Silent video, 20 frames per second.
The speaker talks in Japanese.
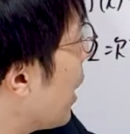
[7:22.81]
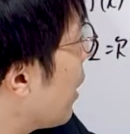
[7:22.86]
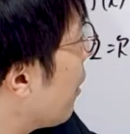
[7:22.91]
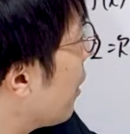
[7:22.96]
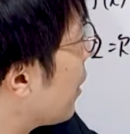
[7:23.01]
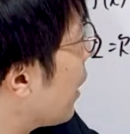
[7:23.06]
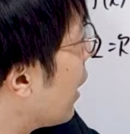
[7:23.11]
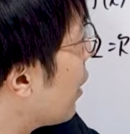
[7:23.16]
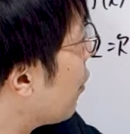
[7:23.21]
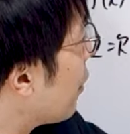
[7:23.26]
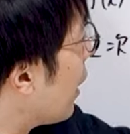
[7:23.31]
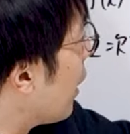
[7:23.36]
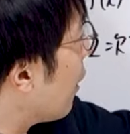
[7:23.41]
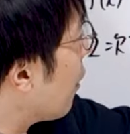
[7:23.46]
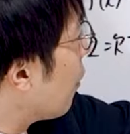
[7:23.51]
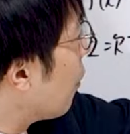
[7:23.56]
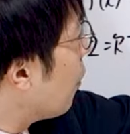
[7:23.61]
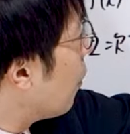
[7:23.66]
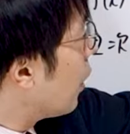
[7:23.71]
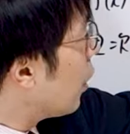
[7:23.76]
場合はないの
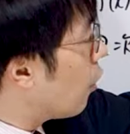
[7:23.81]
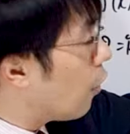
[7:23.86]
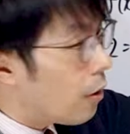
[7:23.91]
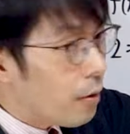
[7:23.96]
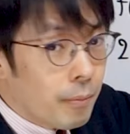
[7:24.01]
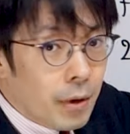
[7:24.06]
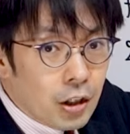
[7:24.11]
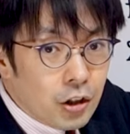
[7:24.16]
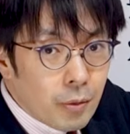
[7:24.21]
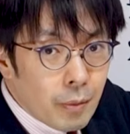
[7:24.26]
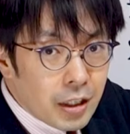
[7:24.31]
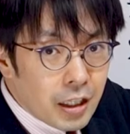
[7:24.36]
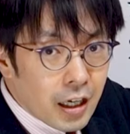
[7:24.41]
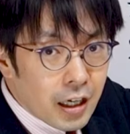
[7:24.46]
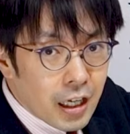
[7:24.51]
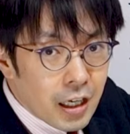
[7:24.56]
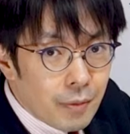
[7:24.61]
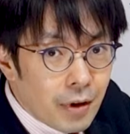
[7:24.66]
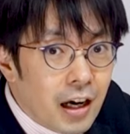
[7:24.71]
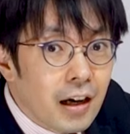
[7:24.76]
で、これをまとめて
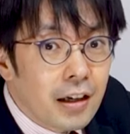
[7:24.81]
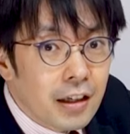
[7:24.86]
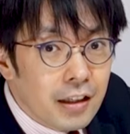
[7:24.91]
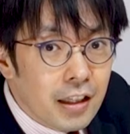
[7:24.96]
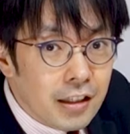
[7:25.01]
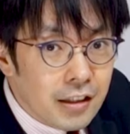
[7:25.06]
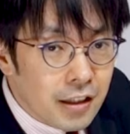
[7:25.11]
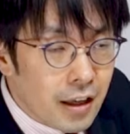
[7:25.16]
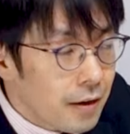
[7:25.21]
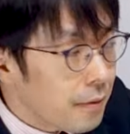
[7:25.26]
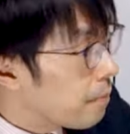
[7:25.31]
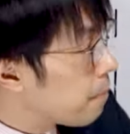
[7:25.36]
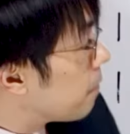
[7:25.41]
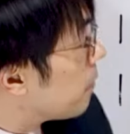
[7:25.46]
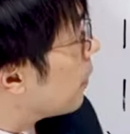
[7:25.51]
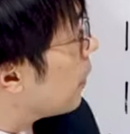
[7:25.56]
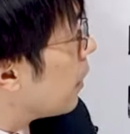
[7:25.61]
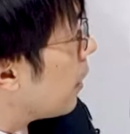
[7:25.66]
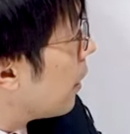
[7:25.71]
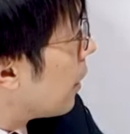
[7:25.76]
あげればいいですね。
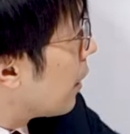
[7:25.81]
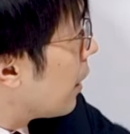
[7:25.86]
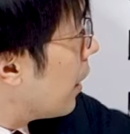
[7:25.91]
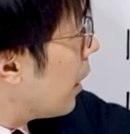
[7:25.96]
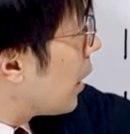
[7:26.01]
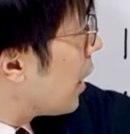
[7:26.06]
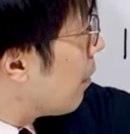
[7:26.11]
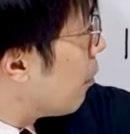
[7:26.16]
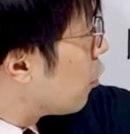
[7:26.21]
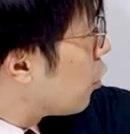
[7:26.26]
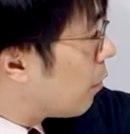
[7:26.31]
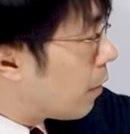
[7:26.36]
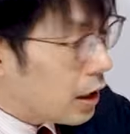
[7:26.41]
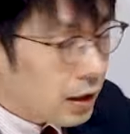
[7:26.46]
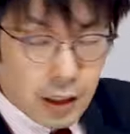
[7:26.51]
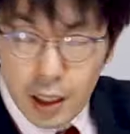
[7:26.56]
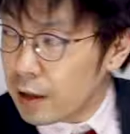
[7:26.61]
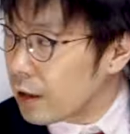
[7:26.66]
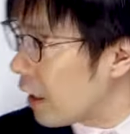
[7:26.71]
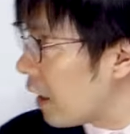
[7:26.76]
K が求
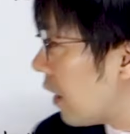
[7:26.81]
まったん